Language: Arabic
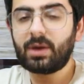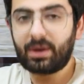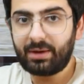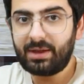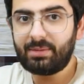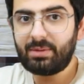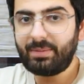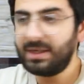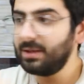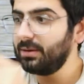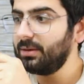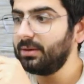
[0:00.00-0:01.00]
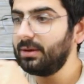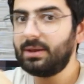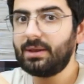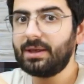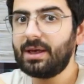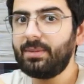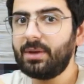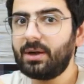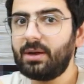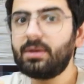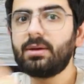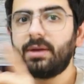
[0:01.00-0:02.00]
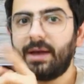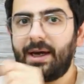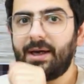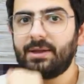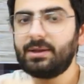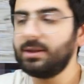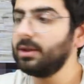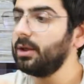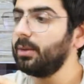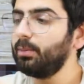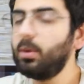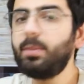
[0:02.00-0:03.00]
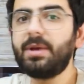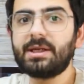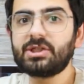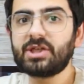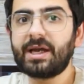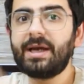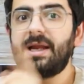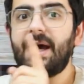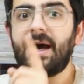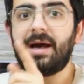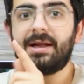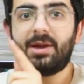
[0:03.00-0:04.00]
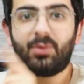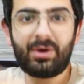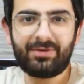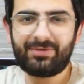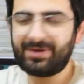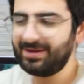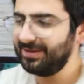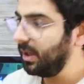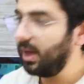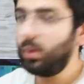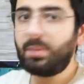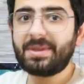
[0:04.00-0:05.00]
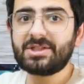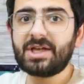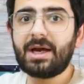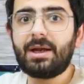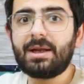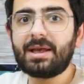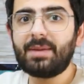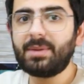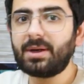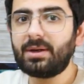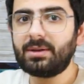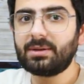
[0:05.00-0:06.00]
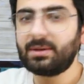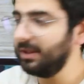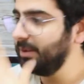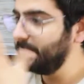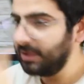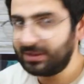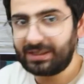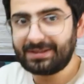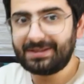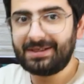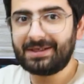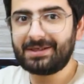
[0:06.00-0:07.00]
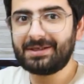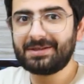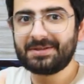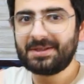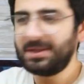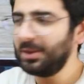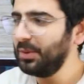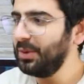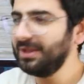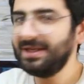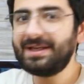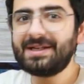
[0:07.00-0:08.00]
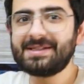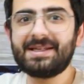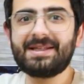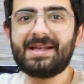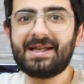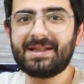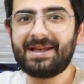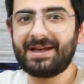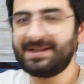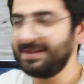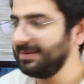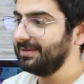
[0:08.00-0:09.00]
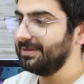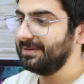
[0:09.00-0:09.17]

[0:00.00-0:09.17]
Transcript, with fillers: قريبة من الكاميرا عادي ممكن تشغلها على الواي فاي أول ما تشغل الكاميرا راح تبدأ تعطيك وضع الاستعداد يعني